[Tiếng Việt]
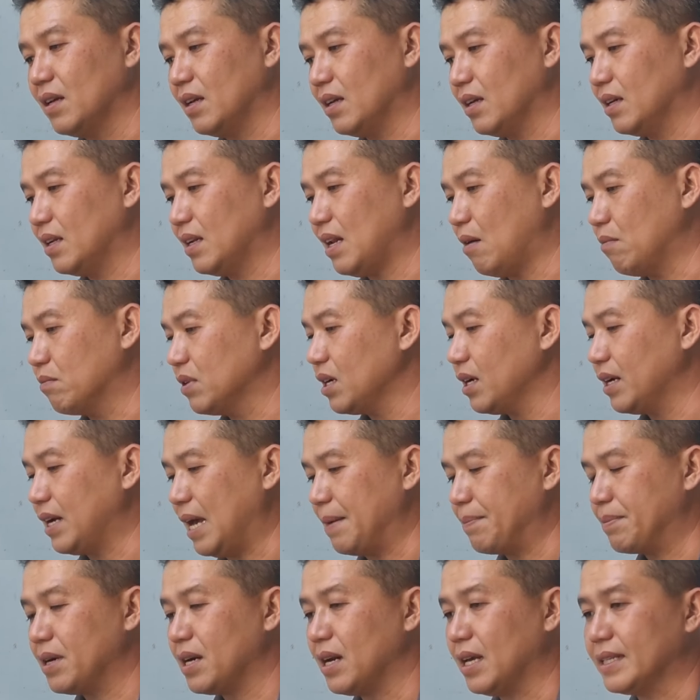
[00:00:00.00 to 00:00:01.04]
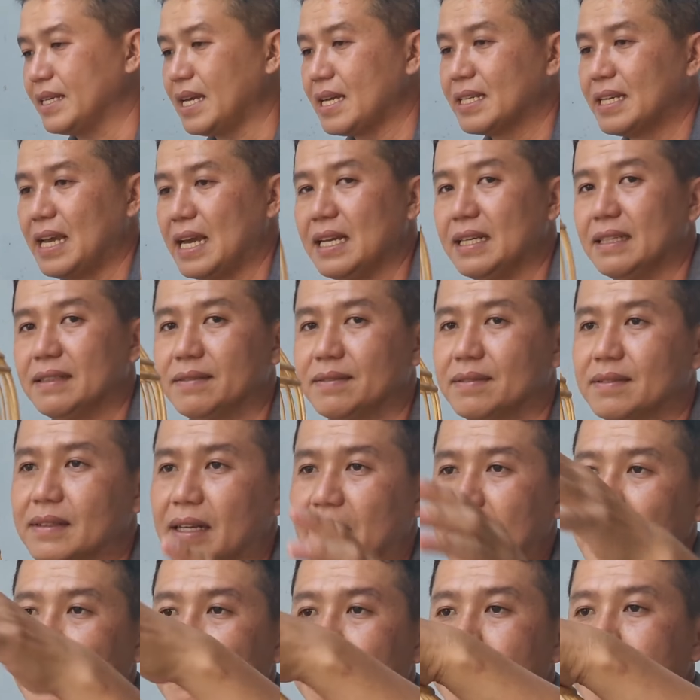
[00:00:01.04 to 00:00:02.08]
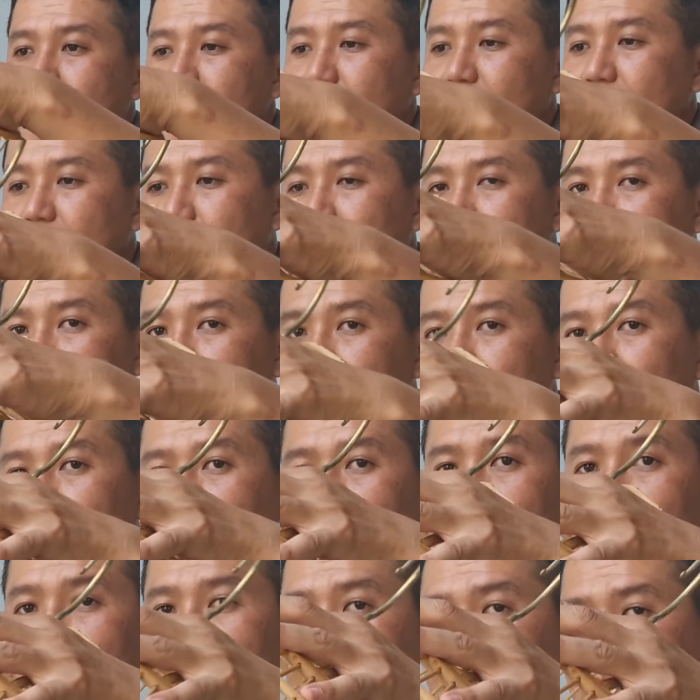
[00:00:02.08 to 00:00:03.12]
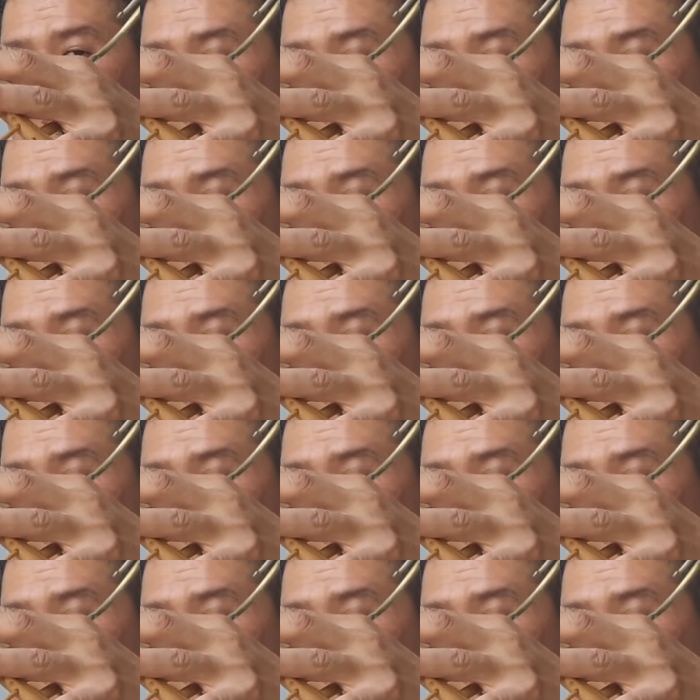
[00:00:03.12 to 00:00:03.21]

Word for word: à, lòng rất là đẹp rất là chắc chắn đây nè mình